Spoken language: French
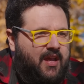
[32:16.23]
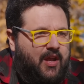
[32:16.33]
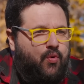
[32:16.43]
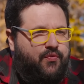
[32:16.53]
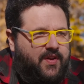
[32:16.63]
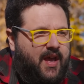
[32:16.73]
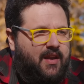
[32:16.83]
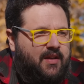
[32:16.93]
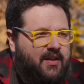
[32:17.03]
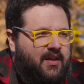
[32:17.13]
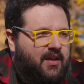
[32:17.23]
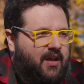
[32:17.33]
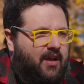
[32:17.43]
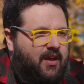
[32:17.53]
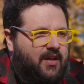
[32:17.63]
Et au final,
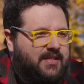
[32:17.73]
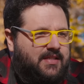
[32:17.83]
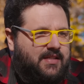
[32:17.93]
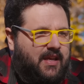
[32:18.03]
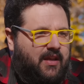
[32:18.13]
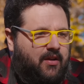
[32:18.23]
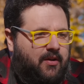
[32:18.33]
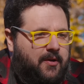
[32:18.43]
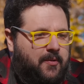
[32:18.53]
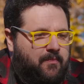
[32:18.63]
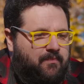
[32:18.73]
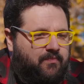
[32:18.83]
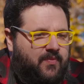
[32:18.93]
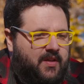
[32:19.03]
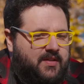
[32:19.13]
c'est
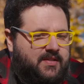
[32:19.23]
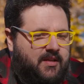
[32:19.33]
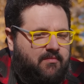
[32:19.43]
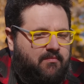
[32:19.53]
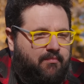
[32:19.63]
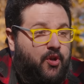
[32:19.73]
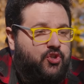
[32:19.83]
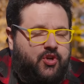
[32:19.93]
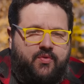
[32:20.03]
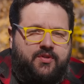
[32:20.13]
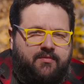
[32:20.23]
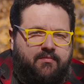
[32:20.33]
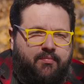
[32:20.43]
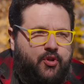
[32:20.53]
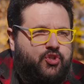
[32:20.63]
une bonne chose
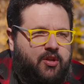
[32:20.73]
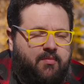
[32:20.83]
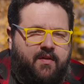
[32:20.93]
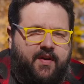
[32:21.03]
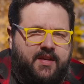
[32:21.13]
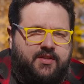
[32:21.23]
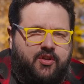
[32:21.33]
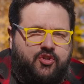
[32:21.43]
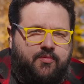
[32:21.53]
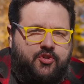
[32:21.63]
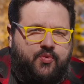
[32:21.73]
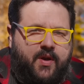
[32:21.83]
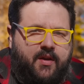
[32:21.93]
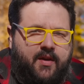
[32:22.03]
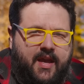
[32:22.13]
plus qu'une mauvaise que ça me
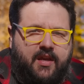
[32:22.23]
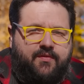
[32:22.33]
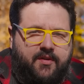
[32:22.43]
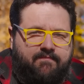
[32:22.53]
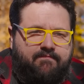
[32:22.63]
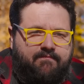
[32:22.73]
soit arrivé.